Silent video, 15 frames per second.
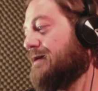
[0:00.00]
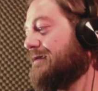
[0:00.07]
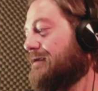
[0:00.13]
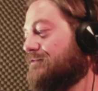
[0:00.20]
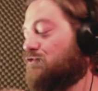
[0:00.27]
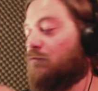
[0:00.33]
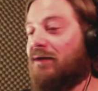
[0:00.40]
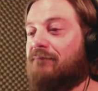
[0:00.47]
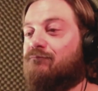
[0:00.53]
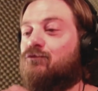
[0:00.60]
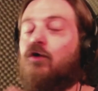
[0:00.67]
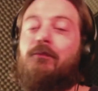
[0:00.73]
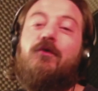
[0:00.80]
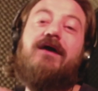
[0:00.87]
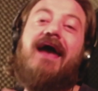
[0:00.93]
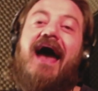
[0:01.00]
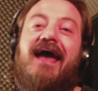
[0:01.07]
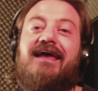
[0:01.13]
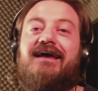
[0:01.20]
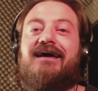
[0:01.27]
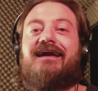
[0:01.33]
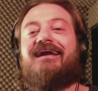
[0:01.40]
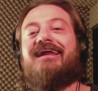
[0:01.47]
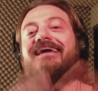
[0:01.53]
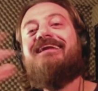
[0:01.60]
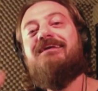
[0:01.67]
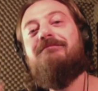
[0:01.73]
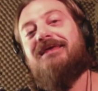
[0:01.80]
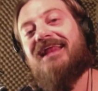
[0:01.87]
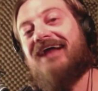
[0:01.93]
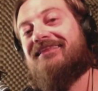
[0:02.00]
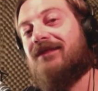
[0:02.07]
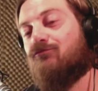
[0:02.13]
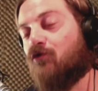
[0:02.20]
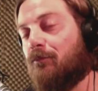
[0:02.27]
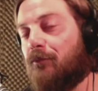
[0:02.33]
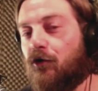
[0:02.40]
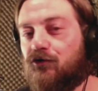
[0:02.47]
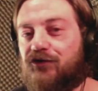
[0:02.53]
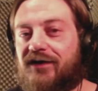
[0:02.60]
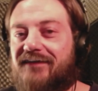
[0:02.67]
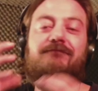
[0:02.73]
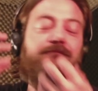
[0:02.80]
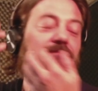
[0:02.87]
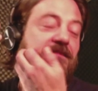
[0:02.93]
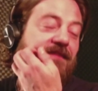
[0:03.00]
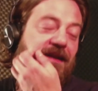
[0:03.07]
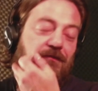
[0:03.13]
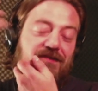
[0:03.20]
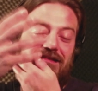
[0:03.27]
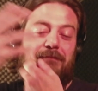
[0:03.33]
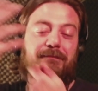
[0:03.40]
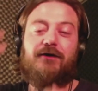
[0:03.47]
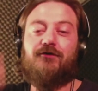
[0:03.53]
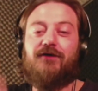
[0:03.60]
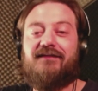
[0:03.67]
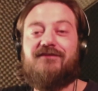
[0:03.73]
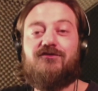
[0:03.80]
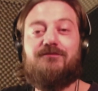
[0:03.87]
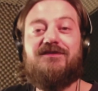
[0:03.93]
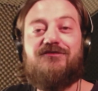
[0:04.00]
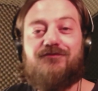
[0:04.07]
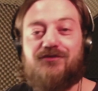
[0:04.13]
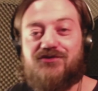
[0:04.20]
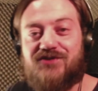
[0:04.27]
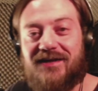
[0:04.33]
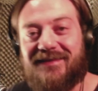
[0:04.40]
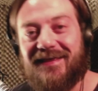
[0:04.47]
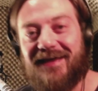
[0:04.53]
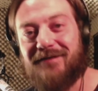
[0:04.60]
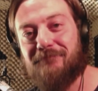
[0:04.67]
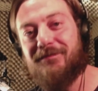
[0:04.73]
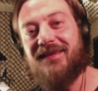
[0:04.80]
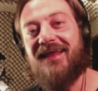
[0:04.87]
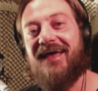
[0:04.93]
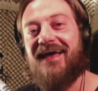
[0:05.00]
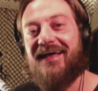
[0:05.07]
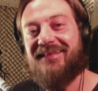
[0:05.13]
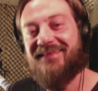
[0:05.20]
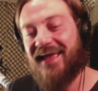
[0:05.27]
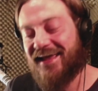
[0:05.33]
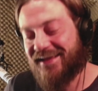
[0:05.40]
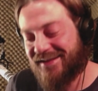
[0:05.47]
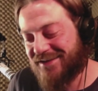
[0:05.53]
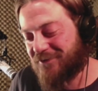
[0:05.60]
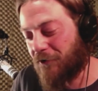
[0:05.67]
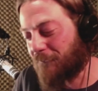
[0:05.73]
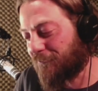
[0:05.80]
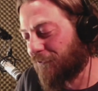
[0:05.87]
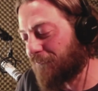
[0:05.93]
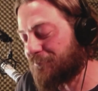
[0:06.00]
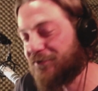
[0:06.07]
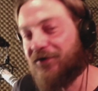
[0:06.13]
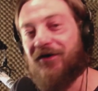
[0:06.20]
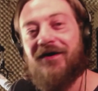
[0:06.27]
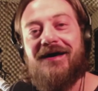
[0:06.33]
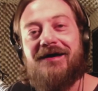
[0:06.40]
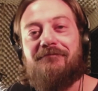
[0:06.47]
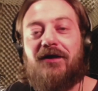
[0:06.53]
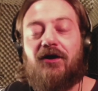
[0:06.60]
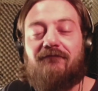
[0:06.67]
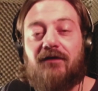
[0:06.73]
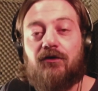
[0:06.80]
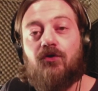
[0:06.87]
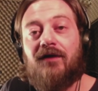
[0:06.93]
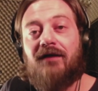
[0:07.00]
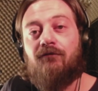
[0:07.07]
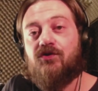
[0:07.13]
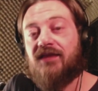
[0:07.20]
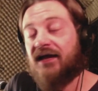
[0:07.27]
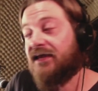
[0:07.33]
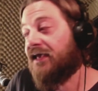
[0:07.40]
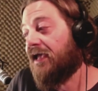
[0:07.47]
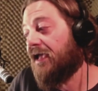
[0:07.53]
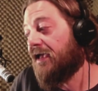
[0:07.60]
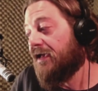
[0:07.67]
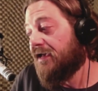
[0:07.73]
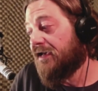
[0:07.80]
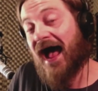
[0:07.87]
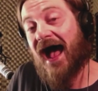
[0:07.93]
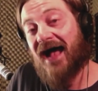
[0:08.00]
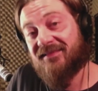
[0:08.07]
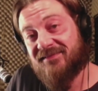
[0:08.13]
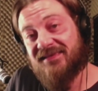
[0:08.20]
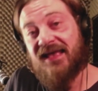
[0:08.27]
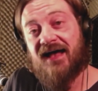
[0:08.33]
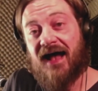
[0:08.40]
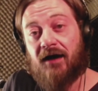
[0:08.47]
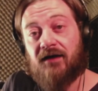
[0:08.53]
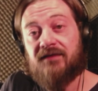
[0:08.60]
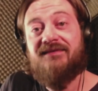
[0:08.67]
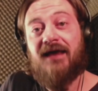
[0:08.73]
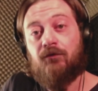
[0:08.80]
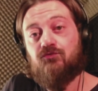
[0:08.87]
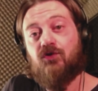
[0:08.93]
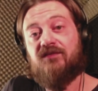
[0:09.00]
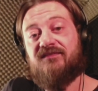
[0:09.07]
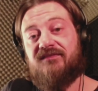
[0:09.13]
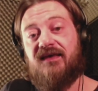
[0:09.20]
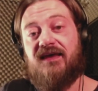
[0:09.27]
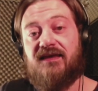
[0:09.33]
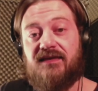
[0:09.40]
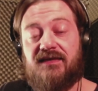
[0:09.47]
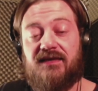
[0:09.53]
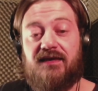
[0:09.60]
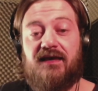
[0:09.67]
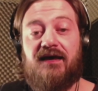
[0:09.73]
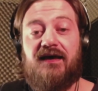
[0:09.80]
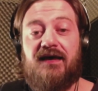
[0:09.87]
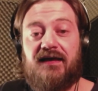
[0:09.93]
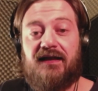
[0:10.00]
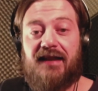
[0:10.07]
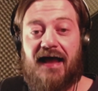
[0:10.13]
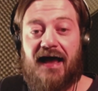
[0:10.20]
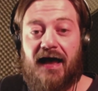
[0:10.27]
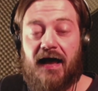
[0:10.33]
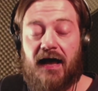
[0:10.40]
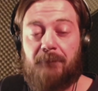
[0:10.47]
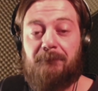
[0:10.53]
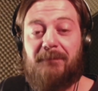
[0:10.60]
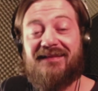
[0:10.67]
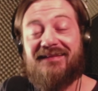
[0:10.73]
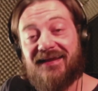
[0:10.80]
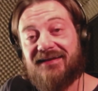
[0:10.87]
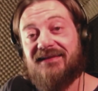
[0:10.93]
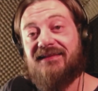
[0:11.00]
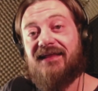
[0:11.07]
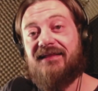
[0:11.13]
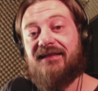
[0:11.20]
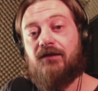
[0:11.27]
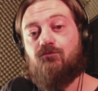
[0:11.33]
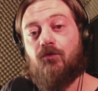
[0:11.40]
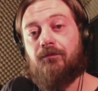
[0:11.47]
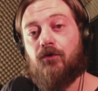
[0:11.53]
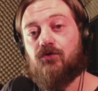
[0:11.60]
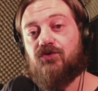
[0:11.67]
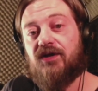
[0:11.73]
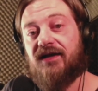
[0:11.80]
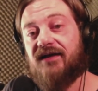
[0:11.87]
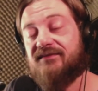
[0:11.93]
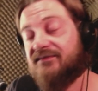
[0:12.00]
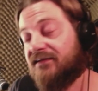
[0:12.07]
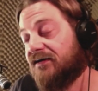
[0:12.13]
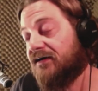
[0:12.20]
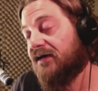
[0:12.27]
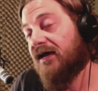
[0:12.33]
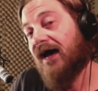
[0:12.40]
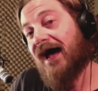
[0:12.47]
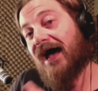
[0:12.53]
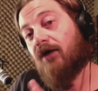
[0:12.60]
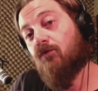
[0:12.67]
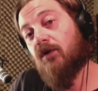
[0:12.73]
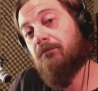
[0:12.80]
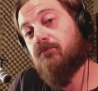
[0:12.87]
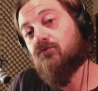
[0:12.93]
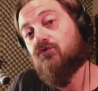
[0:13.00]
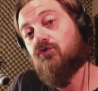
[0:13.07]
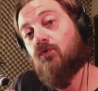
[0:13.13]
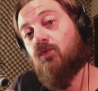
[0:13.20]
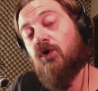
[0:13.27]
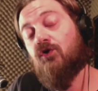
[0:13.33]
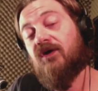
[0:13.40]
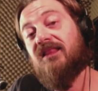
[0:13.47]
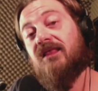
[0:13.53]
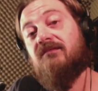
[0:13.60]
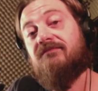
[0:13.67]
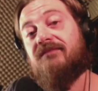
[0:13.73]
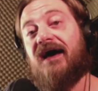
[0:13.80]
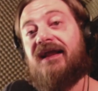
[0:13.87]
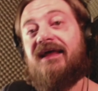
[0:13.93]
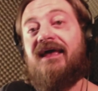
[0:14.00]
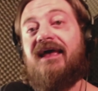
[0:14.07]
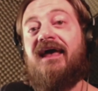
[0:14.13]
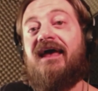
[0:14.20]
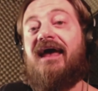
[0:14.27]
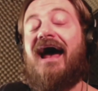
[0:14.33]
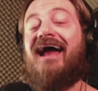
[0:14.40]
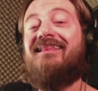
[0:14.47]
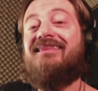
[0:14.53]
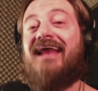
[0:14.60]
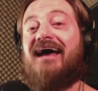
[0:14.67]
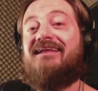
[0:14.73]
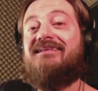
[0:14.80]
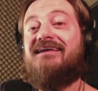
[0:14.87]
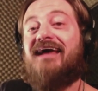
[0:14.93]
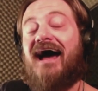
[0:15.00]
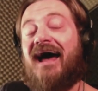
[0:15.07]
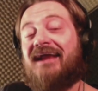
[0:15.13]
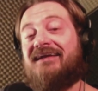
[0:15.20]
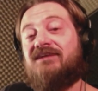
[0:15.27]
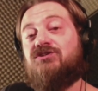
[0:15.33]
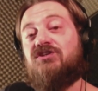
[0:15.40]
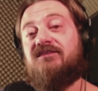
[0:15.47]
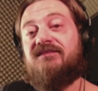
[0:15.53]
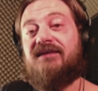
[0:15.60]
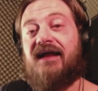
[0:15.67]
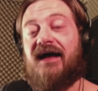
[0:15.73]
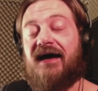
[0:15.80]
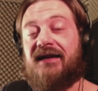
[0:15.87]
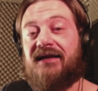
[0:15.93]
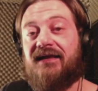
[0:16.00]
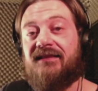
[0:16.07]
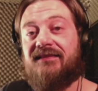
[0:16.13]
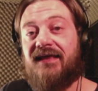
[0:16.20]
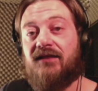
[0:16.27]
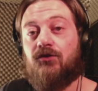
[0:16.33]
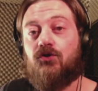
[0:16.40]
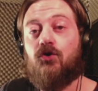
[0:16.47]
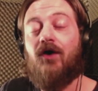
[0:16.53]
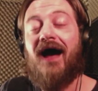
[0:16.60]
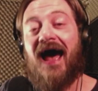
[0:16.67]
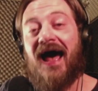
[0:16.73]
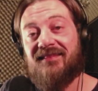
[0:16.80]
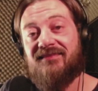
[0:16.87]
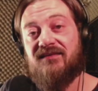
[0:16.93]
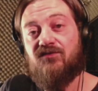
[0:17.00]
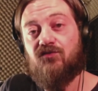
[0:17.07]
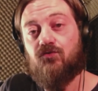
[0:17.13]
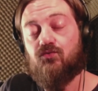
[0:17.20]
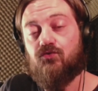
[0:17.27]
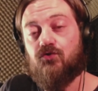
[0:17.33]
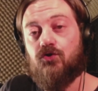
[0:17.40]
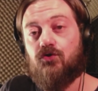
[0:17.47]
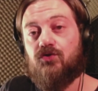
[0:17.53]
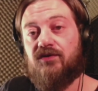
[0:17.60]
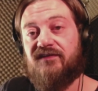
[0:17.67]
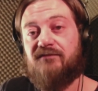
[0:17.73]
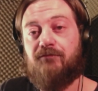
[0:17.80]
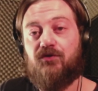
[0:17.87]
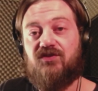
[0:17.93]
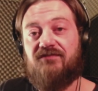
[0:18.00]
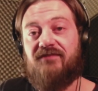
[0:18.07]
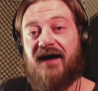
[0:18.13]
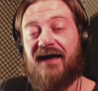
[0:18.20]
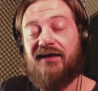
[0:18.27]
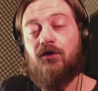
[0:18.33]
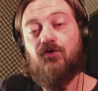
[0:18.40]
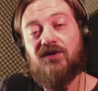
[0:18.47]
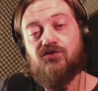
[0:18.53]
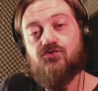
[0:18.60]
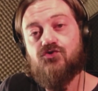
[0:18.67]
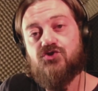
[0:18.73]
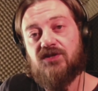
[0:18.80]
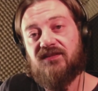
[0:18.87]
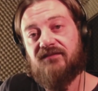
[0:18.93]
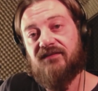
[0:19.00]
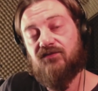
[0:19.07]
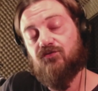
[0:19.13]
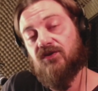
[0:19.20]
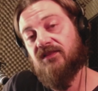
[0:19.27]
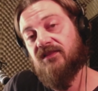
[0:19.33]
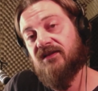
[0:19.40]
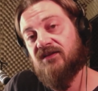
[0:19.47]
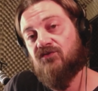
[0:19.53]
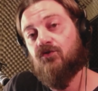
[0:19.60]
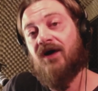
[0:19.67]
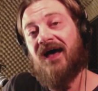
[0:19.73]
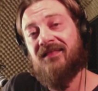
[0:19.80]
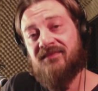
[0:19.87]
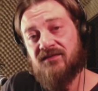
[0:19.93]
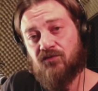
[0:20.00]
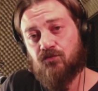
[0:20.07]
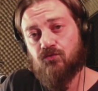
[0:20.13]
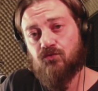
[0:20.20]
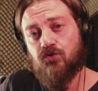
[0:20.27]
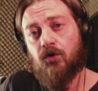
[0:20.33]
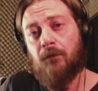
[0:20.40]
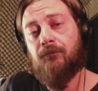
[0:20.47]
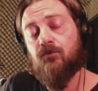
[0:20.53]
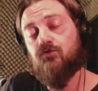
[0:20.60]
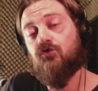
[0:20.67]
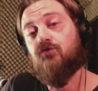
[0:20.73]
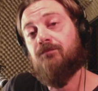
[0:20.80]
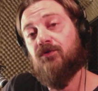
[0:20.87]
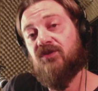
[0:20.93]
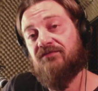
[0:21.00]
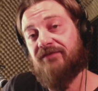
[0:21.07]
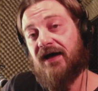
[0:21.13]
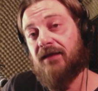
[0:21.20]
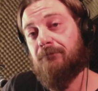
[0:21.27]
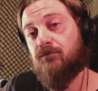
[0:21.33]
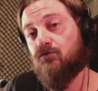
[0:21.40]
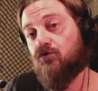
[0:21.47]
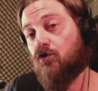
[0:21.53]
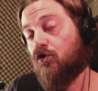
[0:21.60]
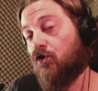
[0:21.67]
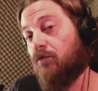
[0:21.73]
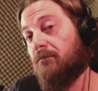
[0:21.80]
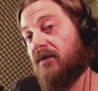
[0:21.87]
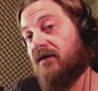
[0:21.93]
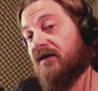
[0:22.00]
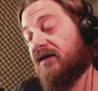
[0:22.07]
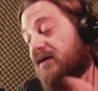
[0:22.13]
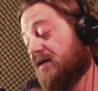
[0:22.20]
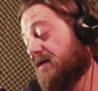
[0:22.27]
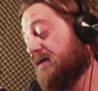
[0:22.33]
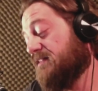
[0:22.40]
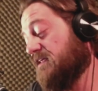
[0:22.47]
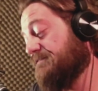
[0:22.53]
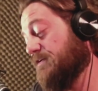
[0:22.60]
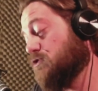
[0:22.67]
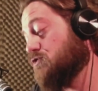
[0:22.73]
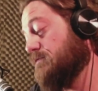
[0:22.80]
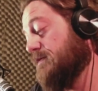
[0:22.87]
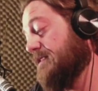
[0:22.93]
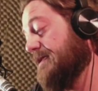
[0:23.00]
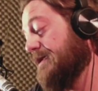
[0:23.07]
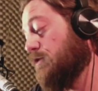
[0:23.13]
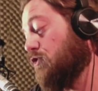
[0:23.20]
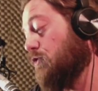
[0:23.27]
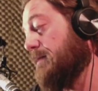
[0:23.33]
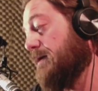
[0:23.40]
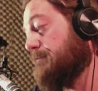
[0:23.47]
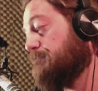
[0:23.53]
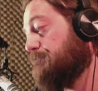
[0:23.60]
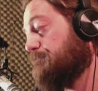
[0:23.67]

insomma, dopo che hai recriminato il tuo podcast, mi viene questa parola, adesso mi sfugge il termine tecnico proprio, però una volta che ti, ha, ti autoassegni la paternità del tuo podcast, a quel punto quello che devi fare è andarti a registrare dentro AD Studio di Spotify. Lo raggiungi attraverso l'indirizzo addistudio.spotify.com. Ti faccio vedere come.